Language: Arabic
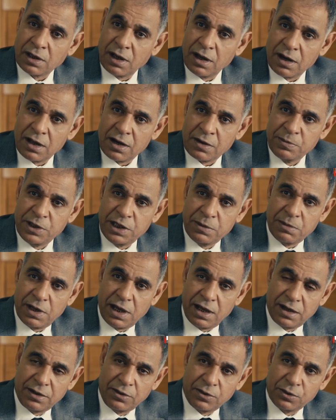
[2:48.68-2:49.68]
كان قرار مين
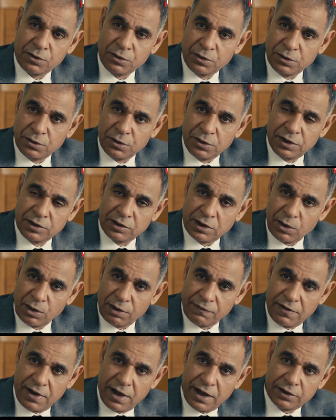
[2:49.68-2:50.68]
بقى انكم انت
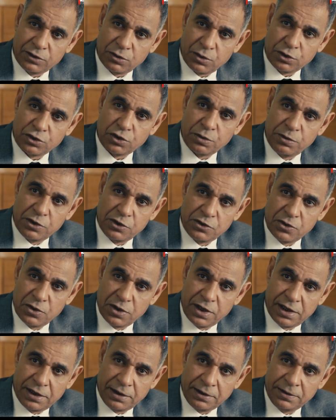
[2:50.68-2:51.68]
ورفاعي تخشوا من
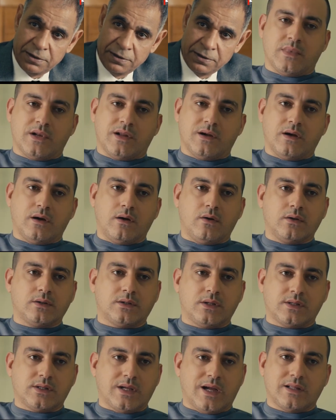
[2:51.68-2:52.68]
الزقاق؟ ما انا
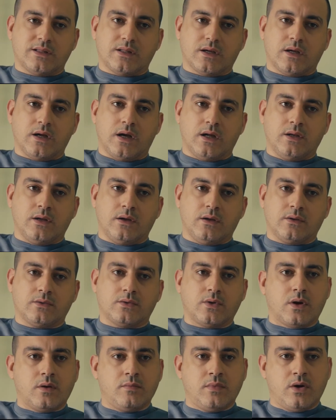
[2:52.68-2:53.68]
قلت لسعادتك يعني
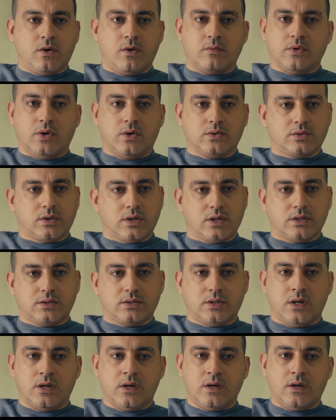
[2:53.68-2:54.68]
طارق بيه هو بيحط
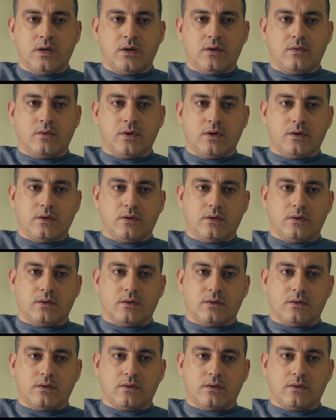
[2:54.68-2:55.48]
الخطه ايوه يعني هو